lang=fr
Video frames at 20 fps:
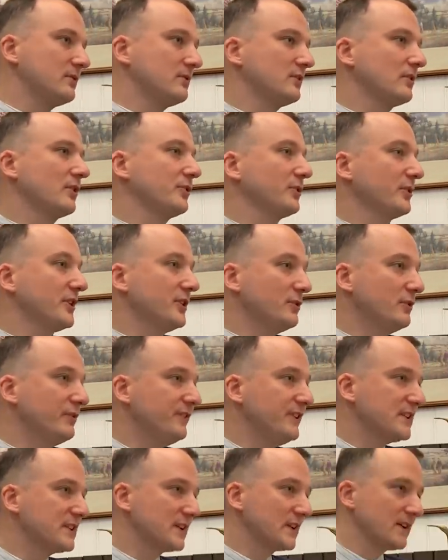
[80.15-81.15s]
quand on est
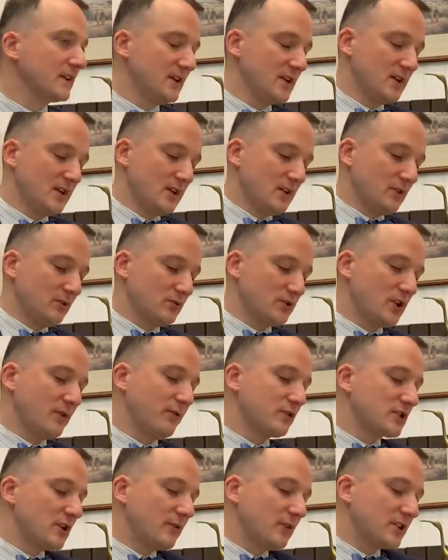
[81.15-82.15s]
novice. Tout ce qu'il
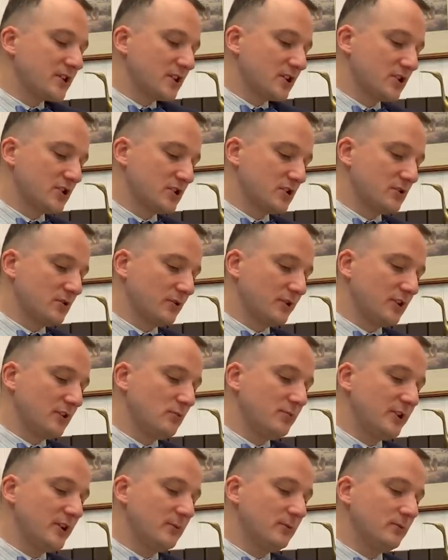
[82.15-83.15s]
faut savoir, c'est qu'on est,
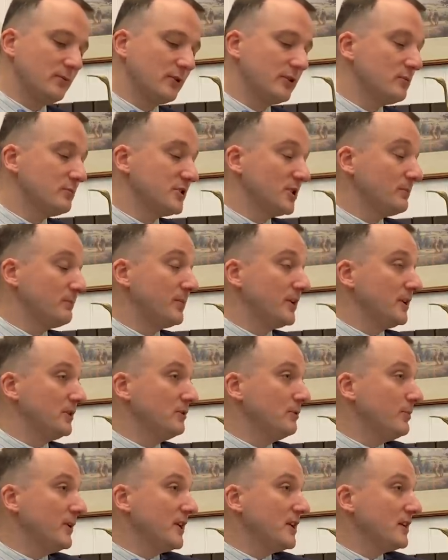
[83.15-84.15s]
oublié, on est obligé de payer,
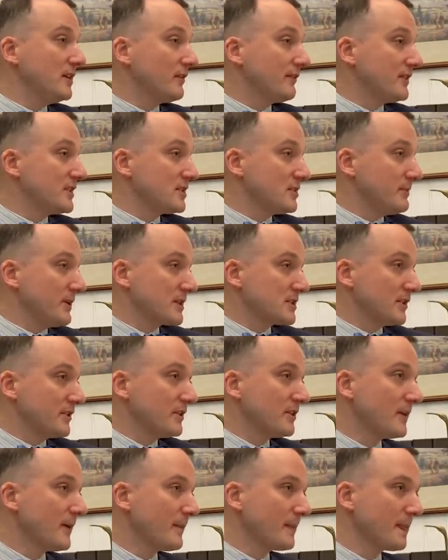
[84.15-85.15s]
de payer, en fait, ces personnes.
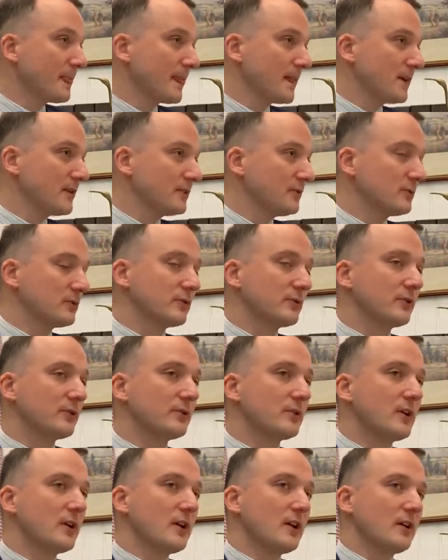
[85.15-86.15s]
Donc, ça
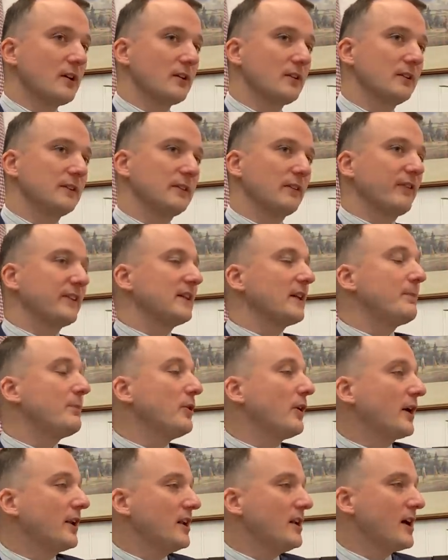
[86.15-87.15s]
euh, en fait, la
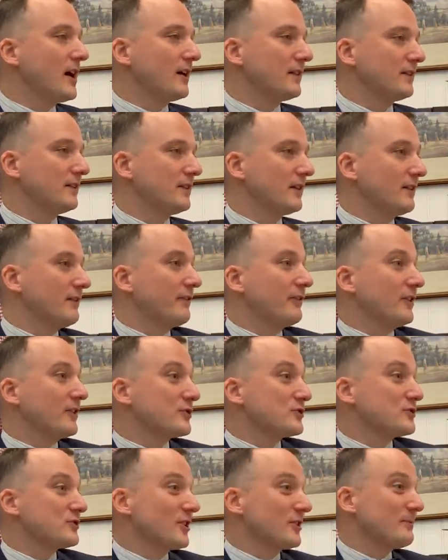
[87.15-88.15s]
peur, elle est là. C'est-à-dire qu'il va falloir
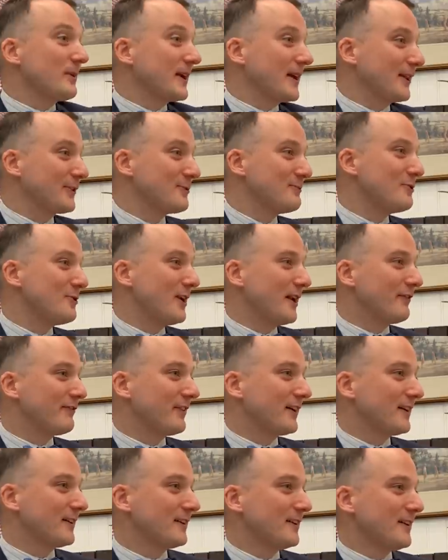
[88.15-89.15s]
que je sorte ma carte bleue à la
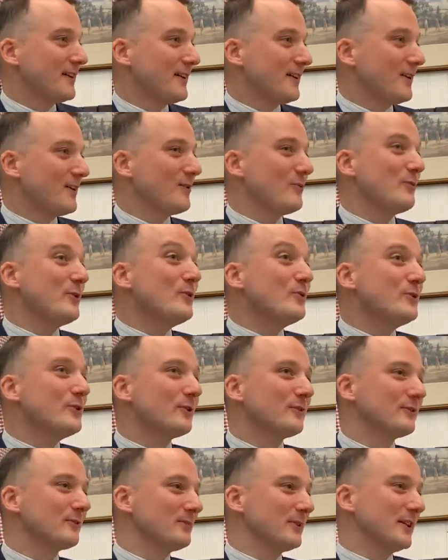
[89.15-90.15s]
fin. Oui ou
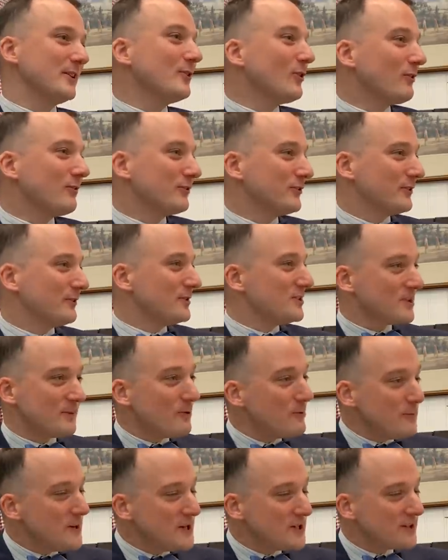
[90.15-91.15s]
non Mais non, vous n'êtes jamais
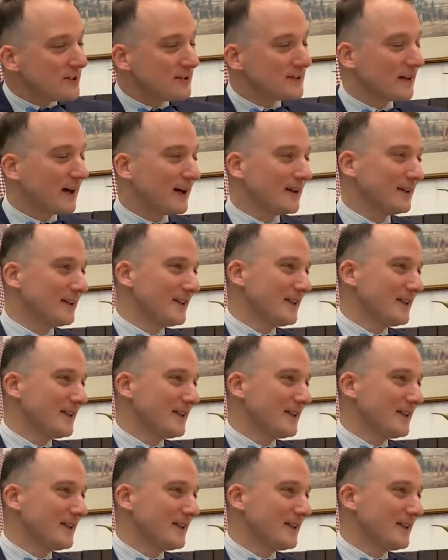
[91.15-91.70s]
obligé de ça.